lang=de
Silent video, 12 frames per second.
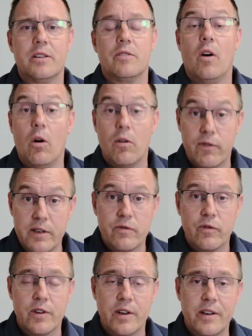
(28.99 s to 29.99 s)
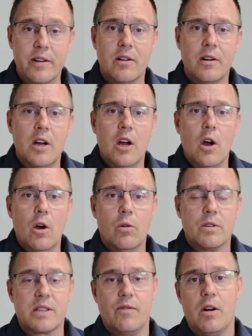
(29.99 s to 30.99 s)
Ich war auch Pflichtverteidiger
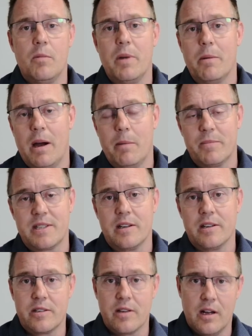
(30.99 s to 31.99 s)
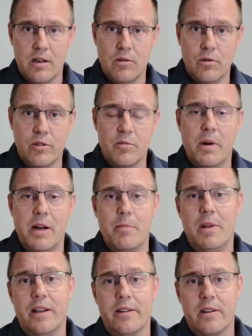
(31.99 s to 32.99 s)
und zwar beim Amtsgericht Halle und beim
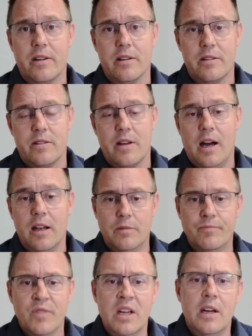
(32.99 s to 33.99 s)
Landgericht Halle.